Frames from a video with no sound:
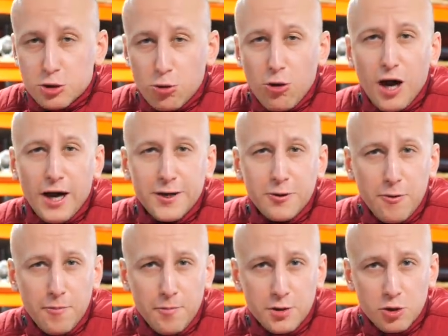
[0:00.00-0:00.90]
что о
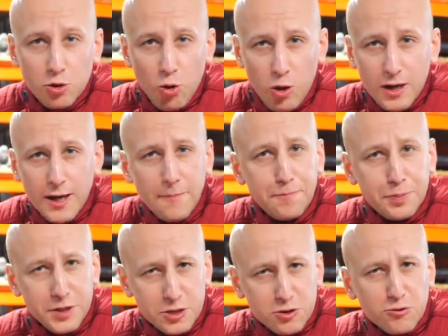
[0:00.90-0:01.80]
нем много
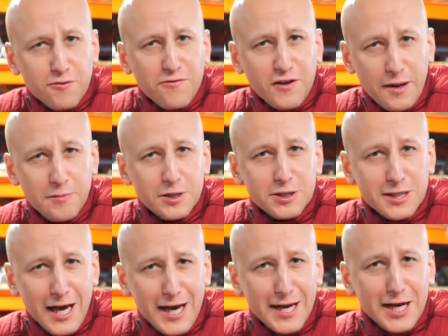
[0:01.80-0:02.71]
пишут в
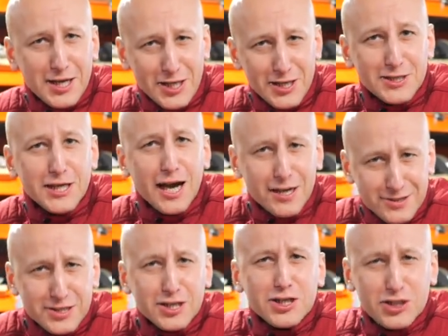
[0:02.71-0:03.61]
комментариях.
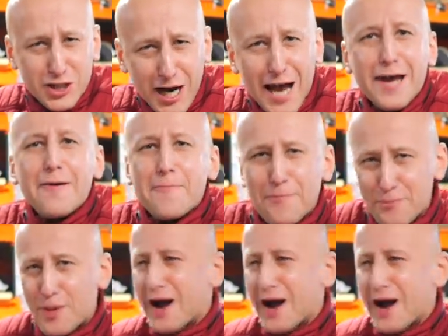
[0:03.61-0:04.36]
Итак, встречаем,